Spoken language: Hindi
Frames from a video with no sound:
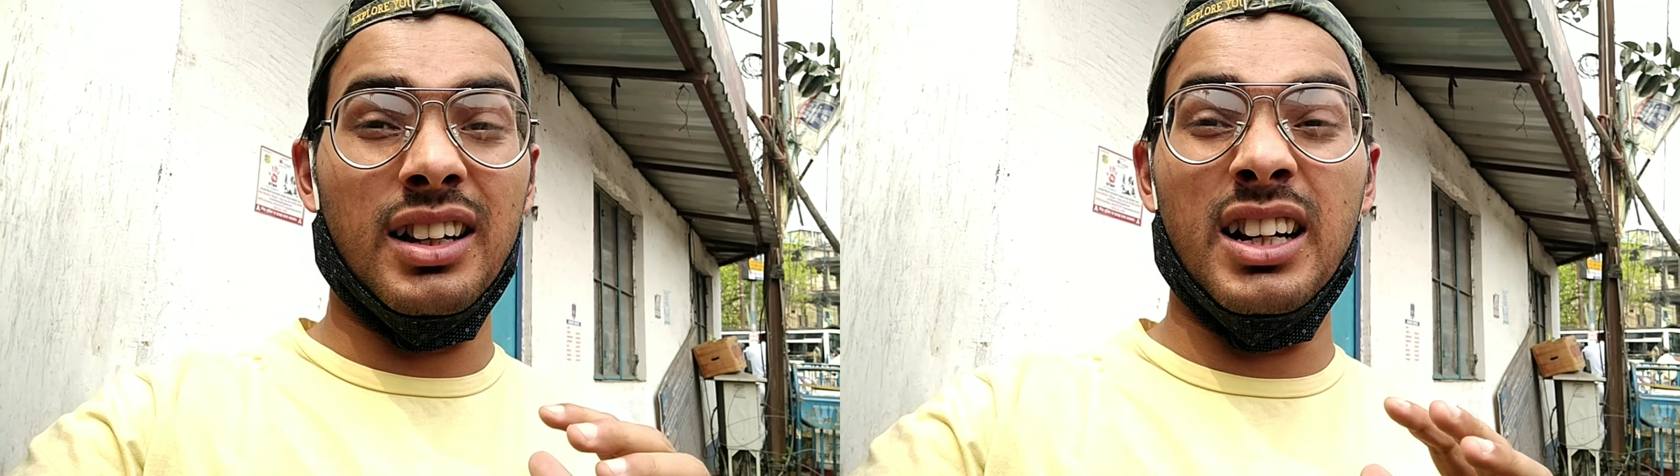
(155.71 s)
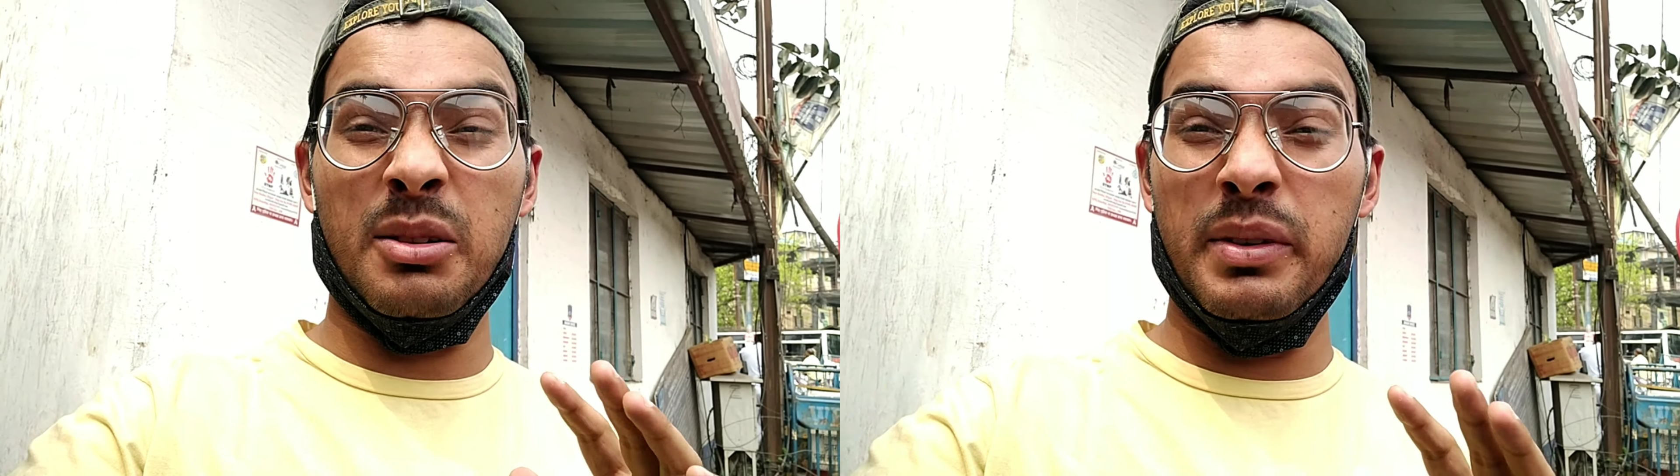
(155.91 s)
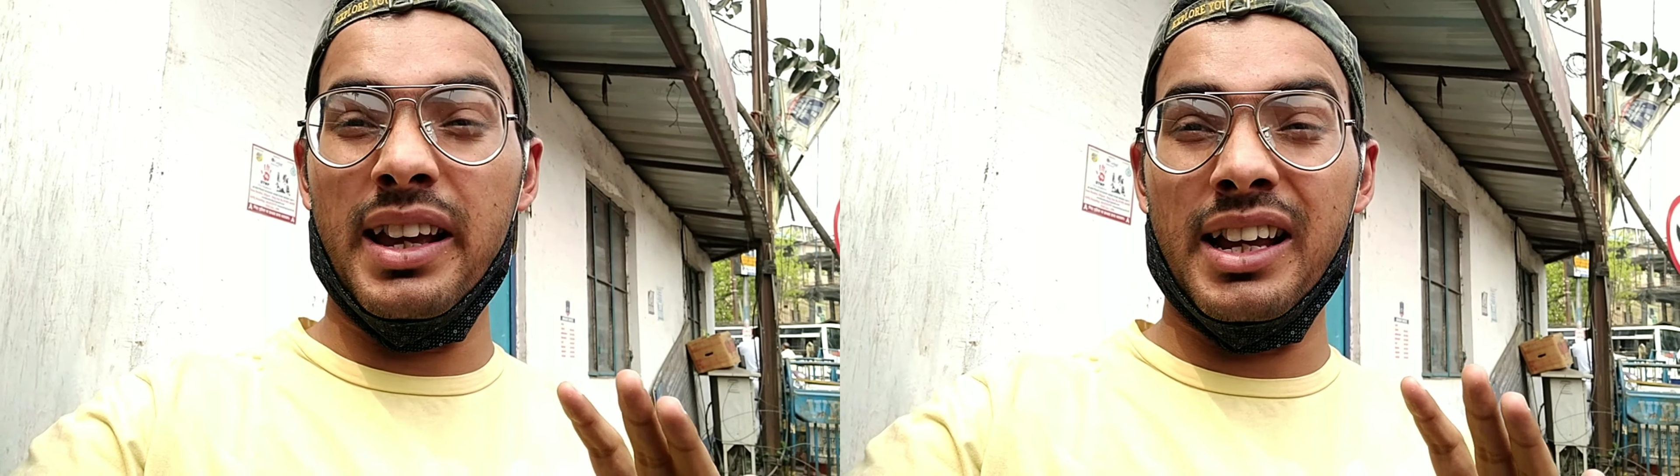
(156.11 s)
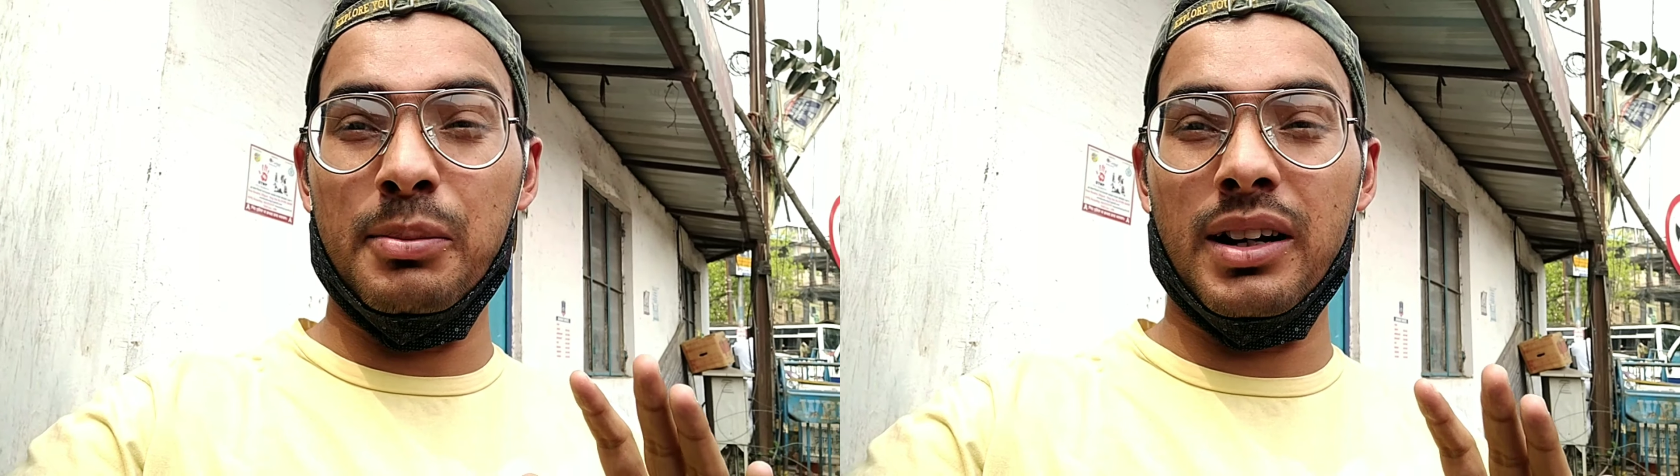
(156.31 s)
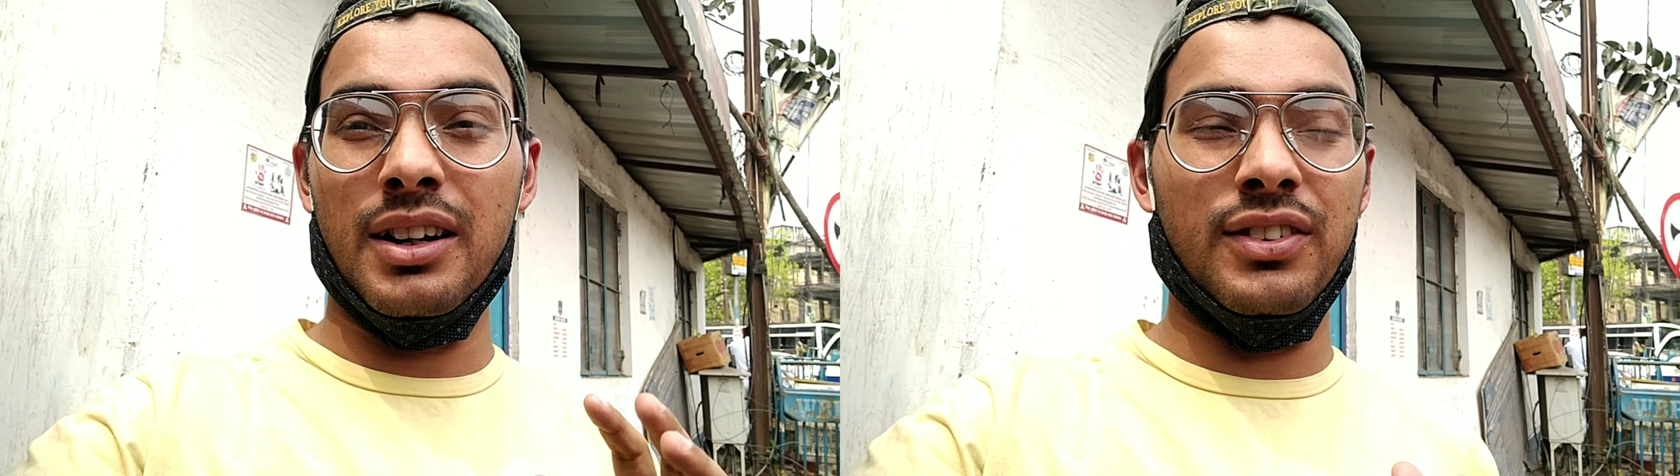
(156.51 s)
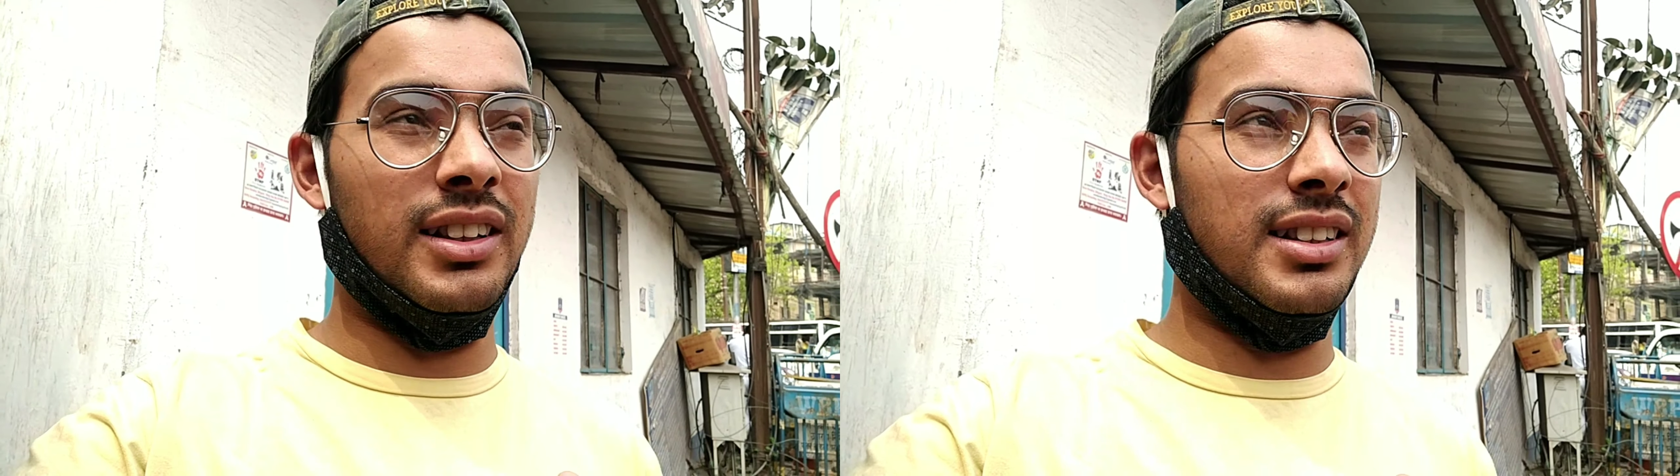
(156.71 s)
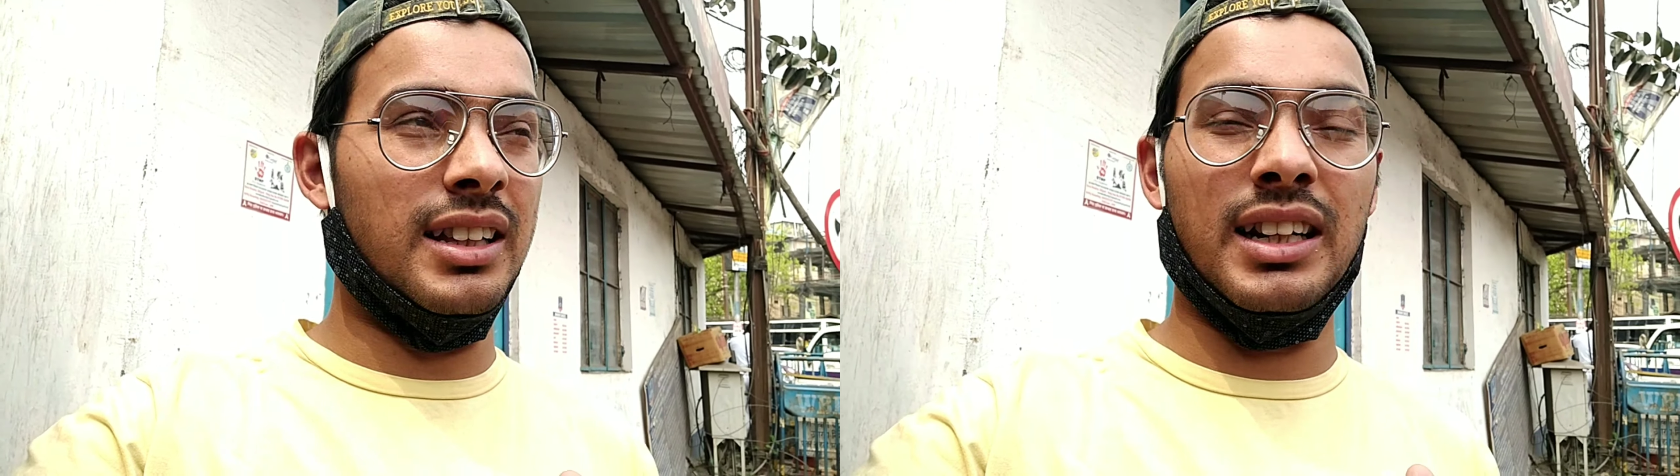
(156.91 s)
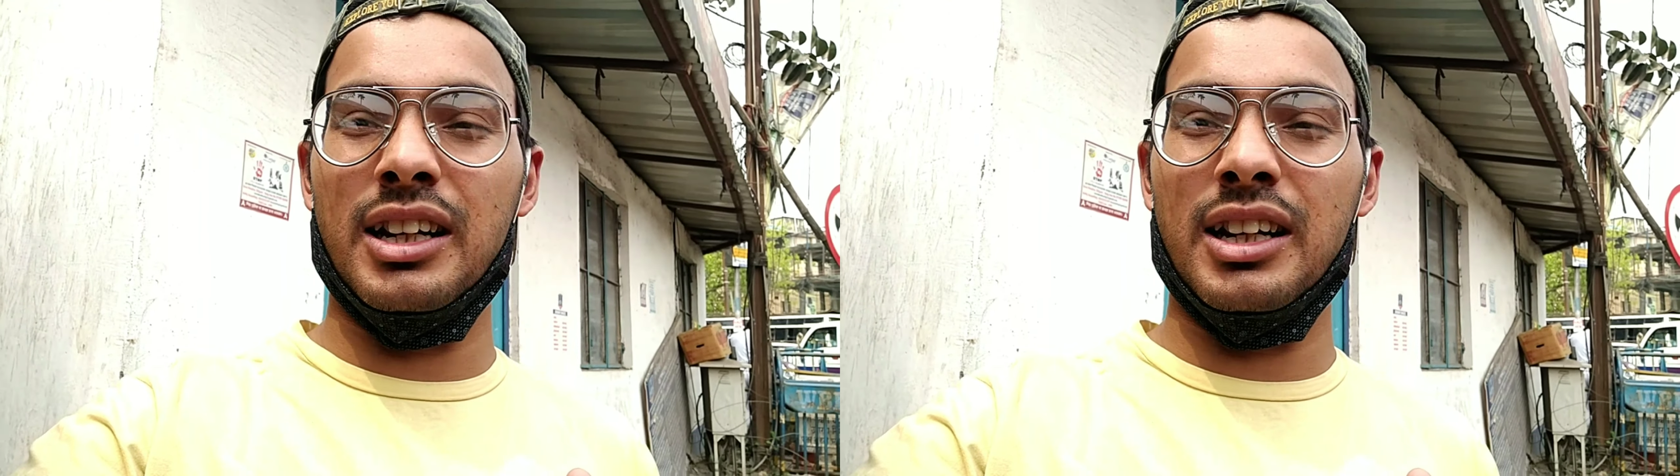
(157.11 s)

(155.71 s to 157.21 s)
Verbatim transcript: गर्मी है यहाँ पर काफ़ी ज़्यादा